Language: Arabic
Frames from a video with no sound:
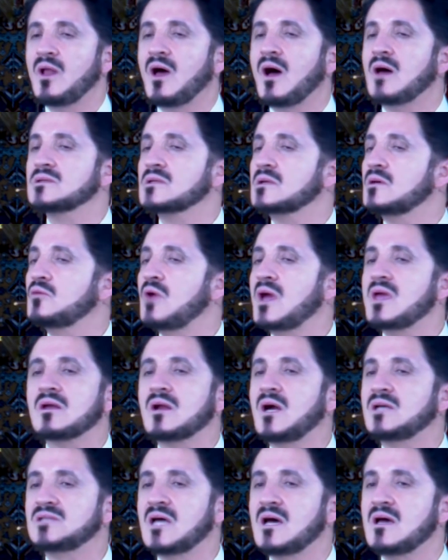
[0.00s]
والحاضرة هنا
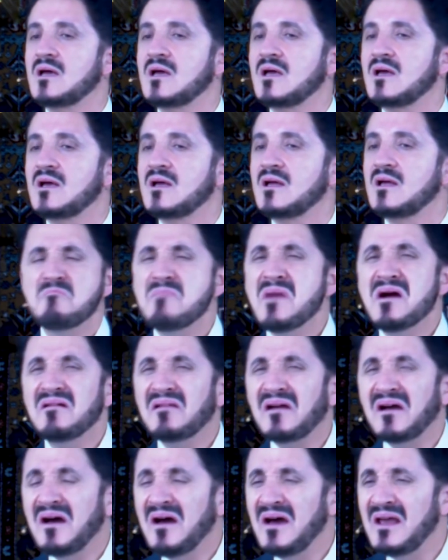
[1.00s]
إرادة من
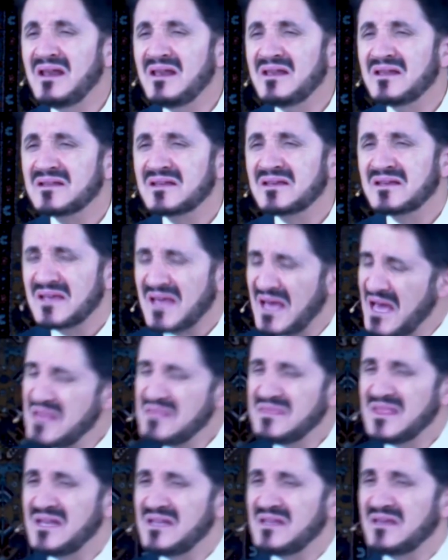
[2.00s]
قال
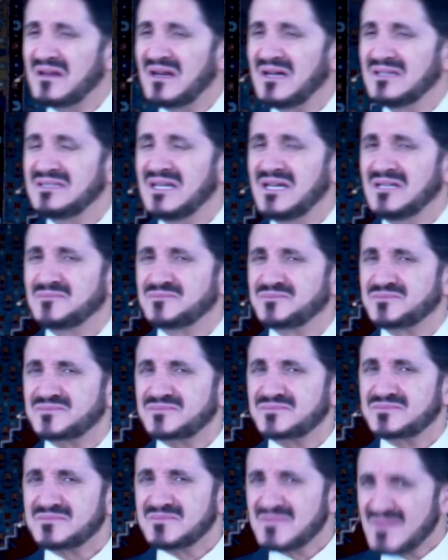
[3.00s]
أن الإرادة
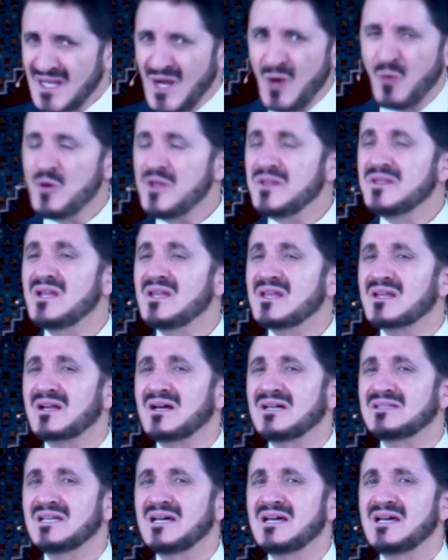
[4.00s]
أو إن
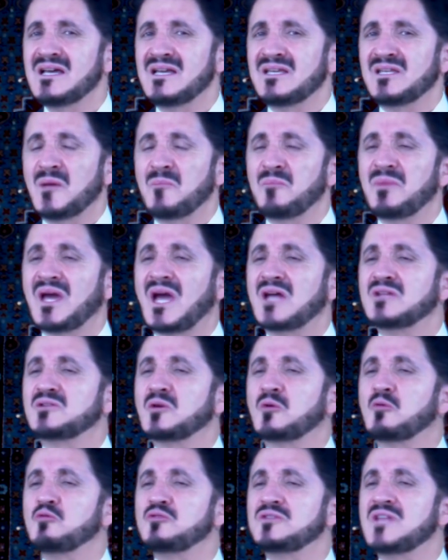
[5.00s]
الإرادة ينبغي أن
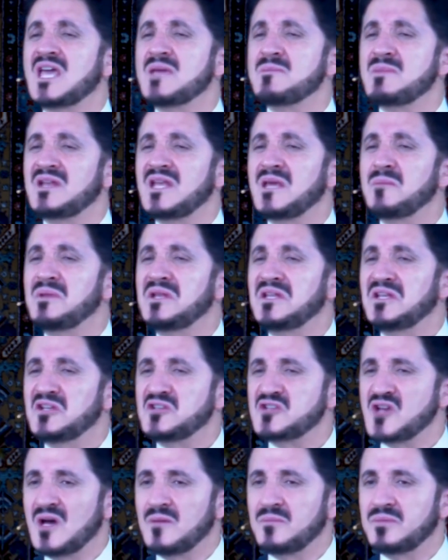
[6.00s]
تكون دائما إيه
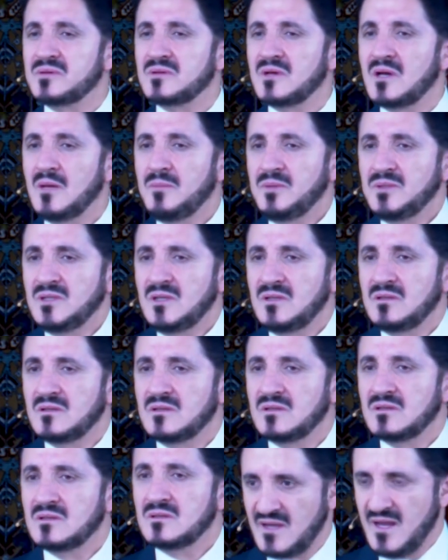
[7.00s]
بالإيجاب أبدا
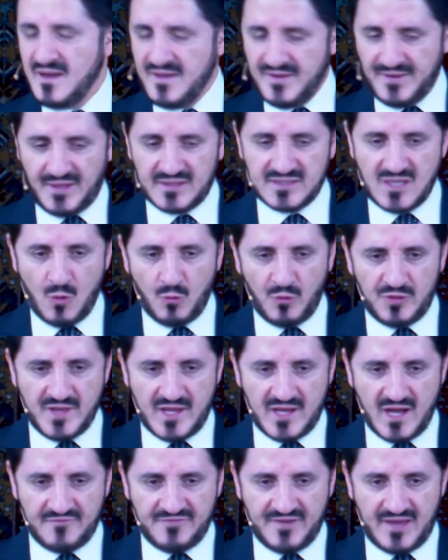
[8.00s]
الإرادة أريد
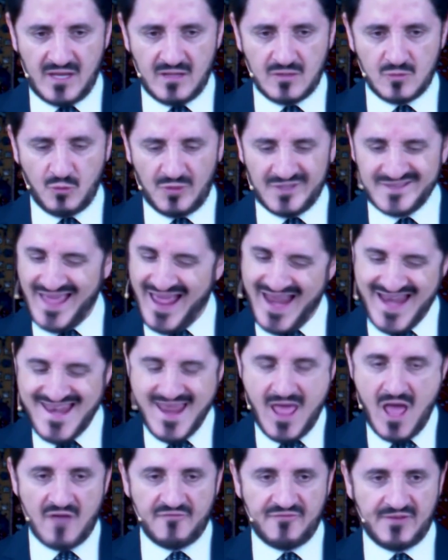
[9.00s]
أن أفعل أريد
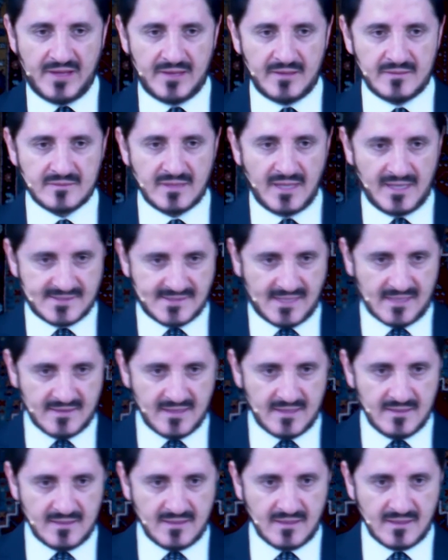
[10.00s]
ألا أفعل أليس
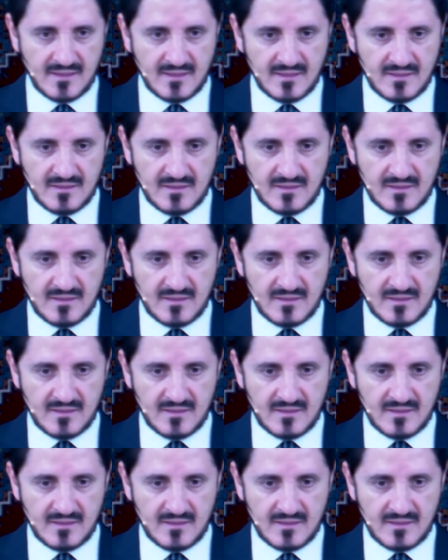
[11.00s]
كذلك؟